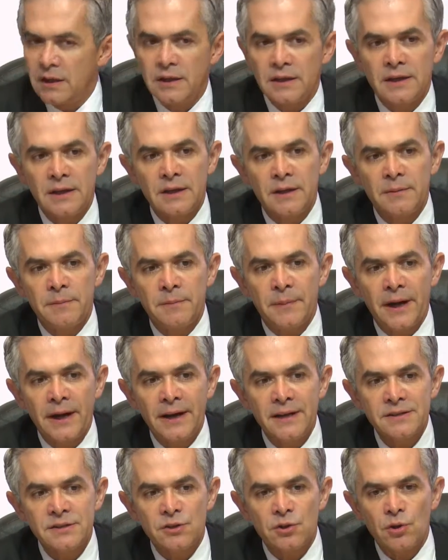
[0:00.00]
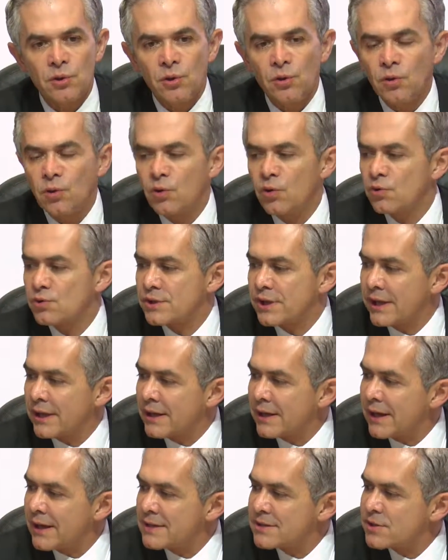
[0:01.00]
eh, maestro José
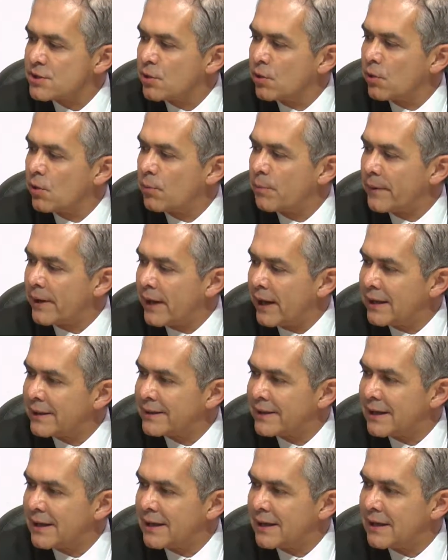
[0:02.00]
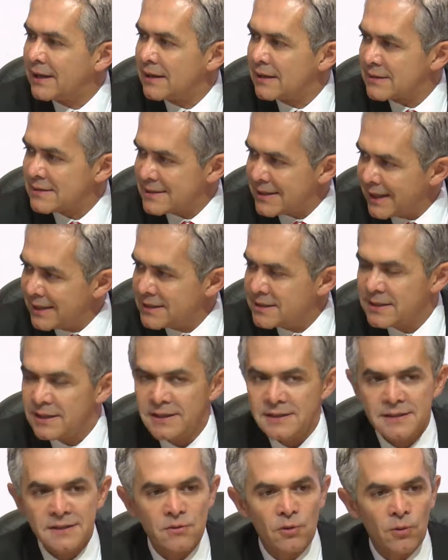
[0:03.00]
Ignacio Peralta
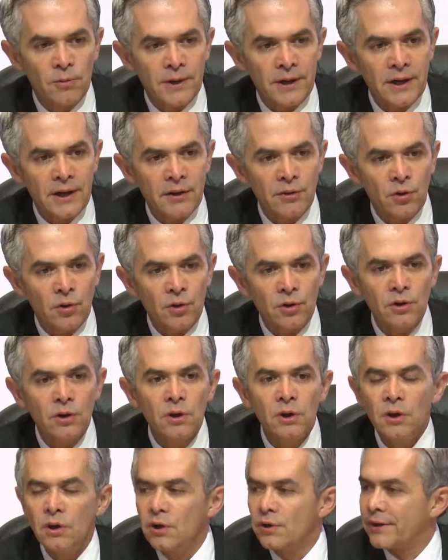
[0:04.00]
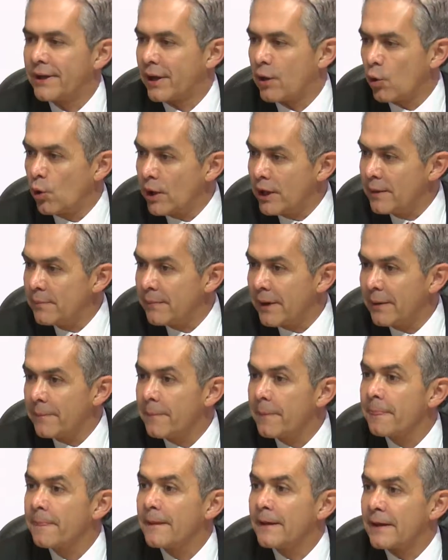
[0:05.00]
Sánchez, gobernador de Colima,
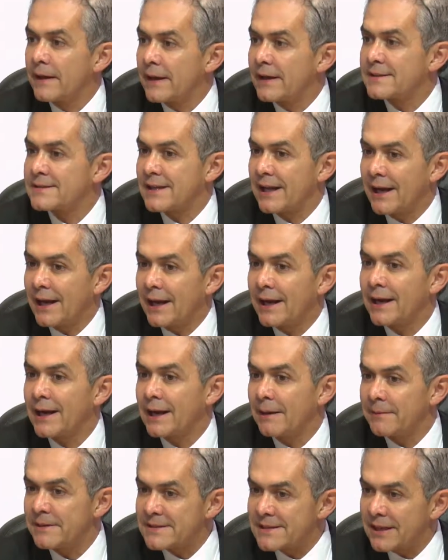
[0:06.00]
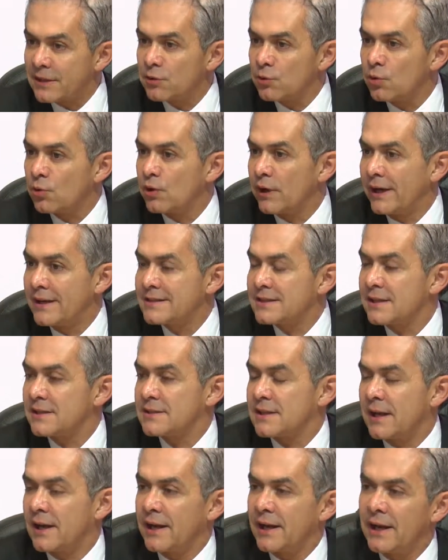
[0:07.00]
que estará encabezando estas
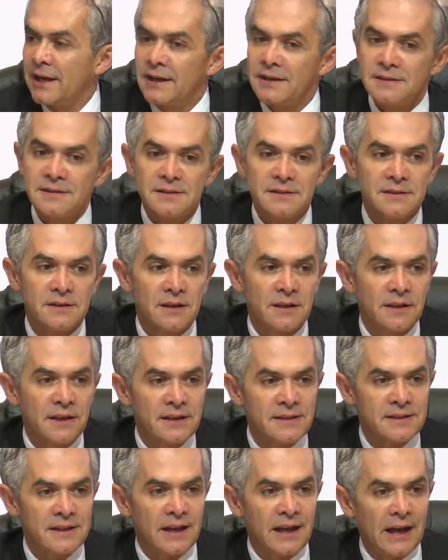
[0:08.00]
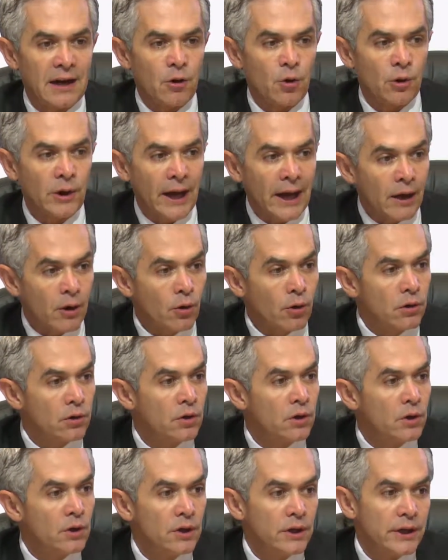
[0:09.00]
tareas desde la CONAGO
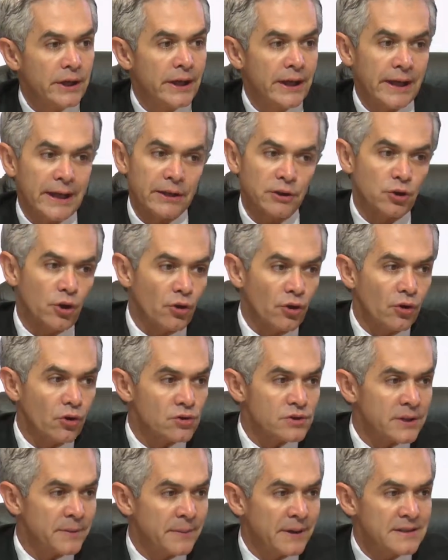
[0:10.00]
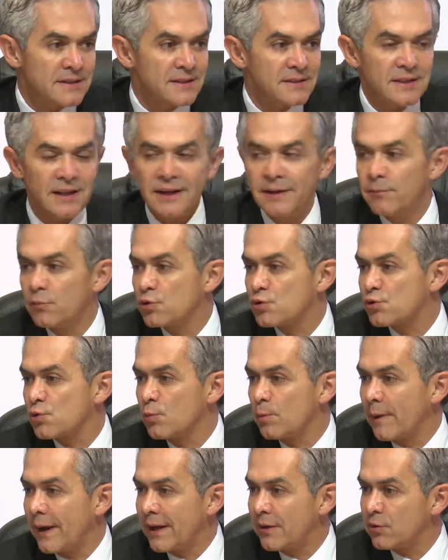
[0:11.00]
y que todos los demás estaremos
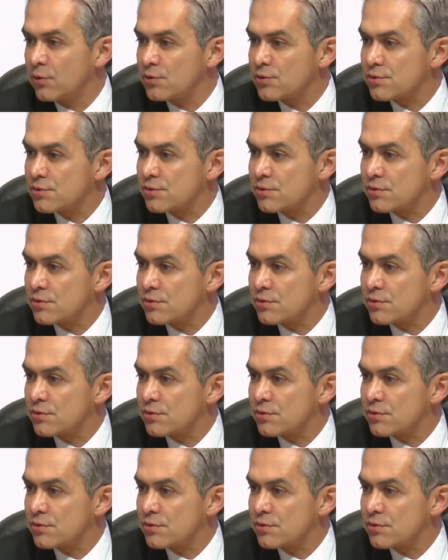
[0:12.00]
sumados,